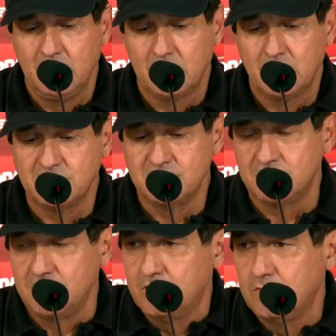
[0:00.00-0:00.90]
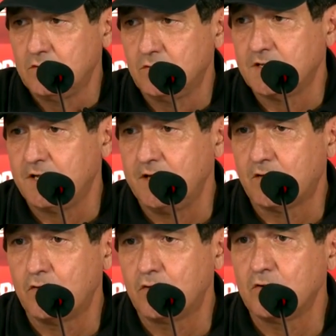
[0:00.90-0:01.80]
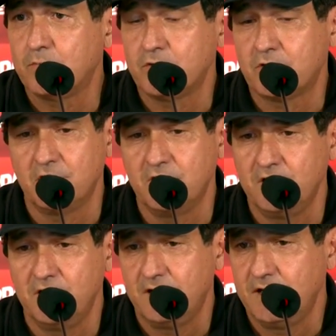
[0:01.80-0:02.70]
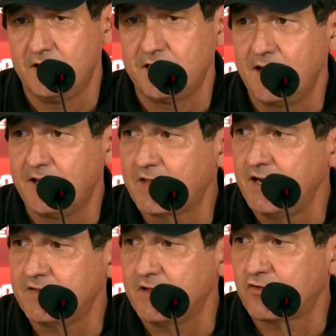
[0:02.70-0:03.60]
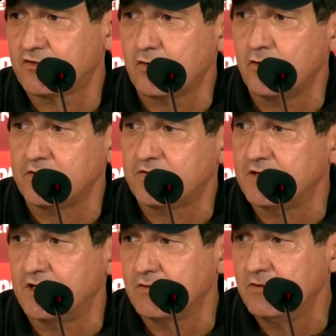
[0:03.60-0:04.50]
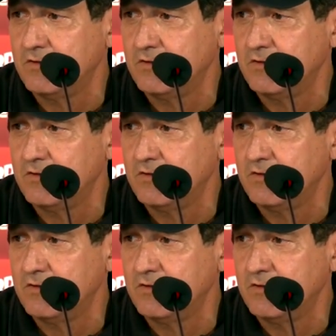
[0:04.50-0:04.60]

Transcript: que a gente não não está de acordo porque ele está lá três anos só conquistando